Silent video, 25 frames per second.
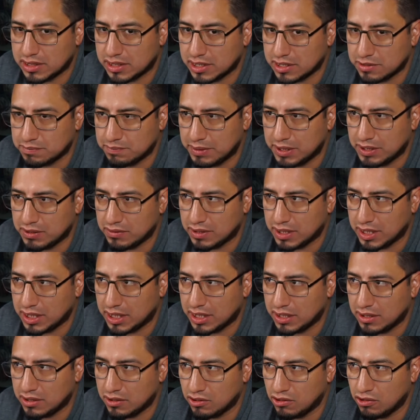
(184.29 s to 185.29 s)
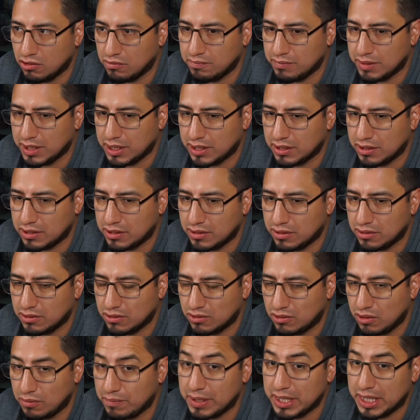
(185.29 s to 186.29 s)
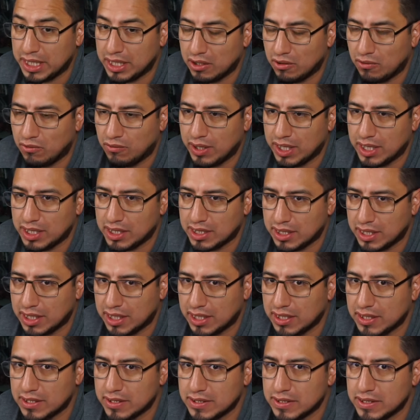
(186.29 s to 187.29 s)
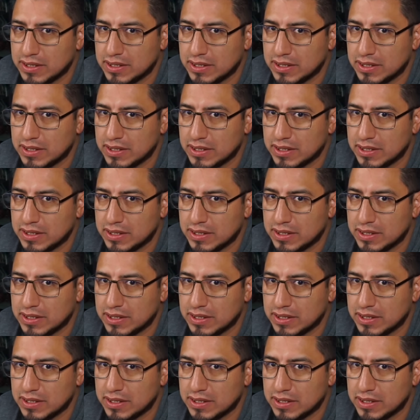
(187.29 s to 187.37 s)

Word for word: respeto que no me tomen en cuenta,